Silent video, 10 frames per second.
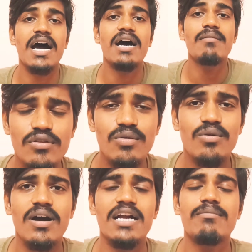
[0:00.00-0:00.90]
था उन
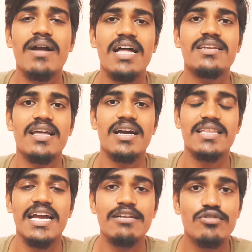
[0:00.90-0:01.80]
दोनों का भी बड़ा अच्छा
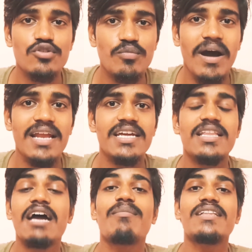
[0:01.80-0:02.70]
लगता है कि वो छुपा
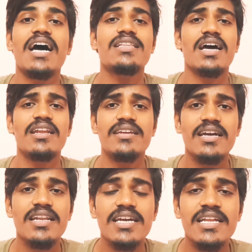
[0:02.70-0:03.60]
लेता है बताता
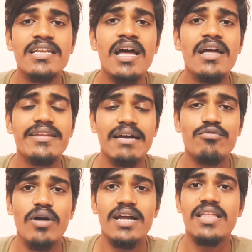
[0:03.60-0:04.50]
नहीं है लेकिन
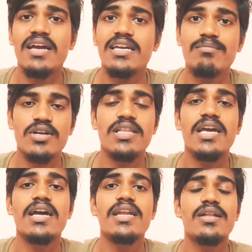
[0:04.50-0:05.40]
जब वो कहता है कि मुझे
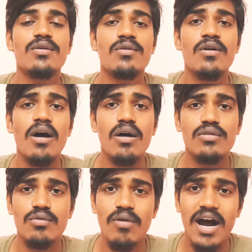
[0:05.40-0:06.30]
देखने दो
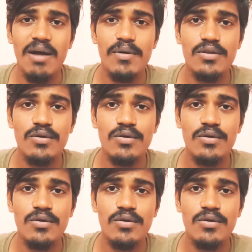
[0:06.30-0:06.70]
तो वहाँ पर